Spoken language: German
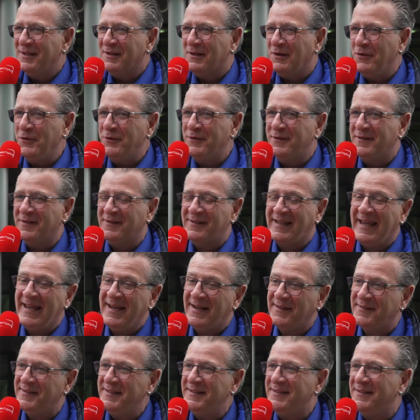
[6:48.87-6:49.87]
Die Leute, die
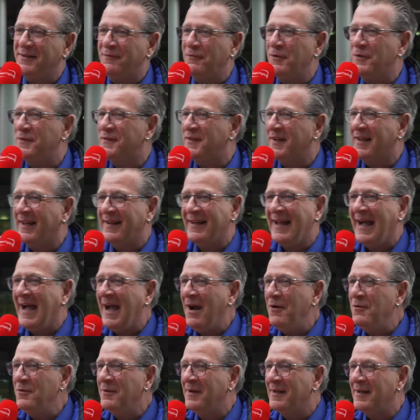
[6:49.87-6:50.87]
Gegenseite wissen
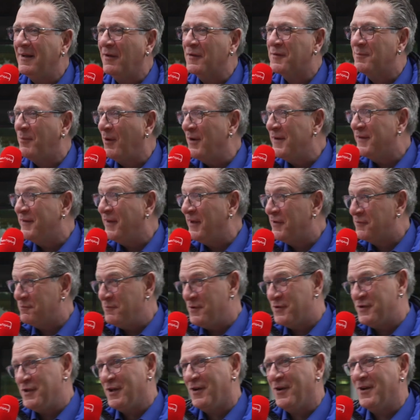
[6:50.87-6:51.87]
genau, äh, als Polizist
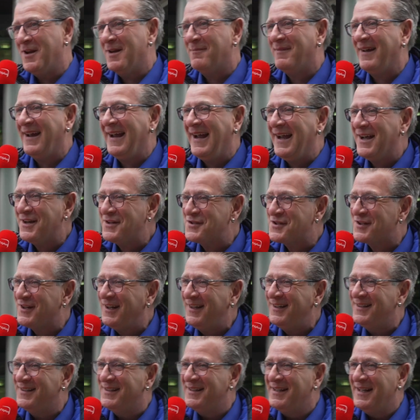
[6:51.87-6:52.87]
müsst ihr können
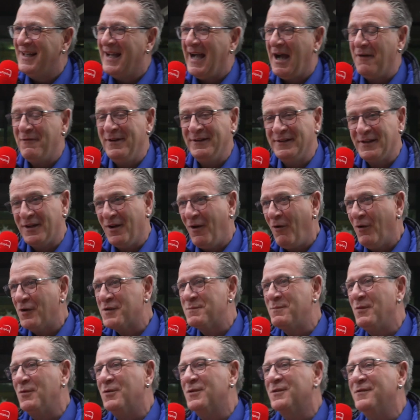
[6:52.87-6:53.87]
beherrschen, auch wenn du
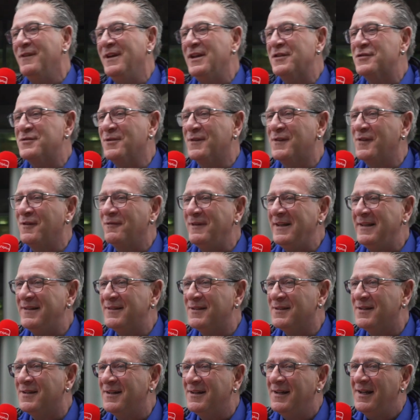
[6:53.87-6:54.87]
angespuckt wirst und so
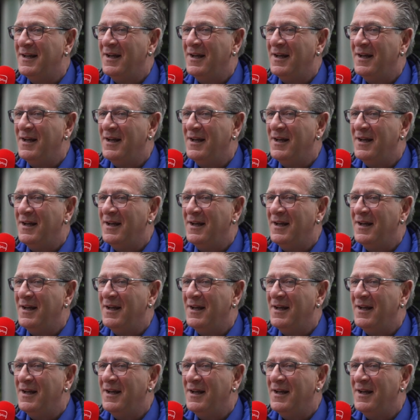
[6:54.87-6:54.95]
weiter.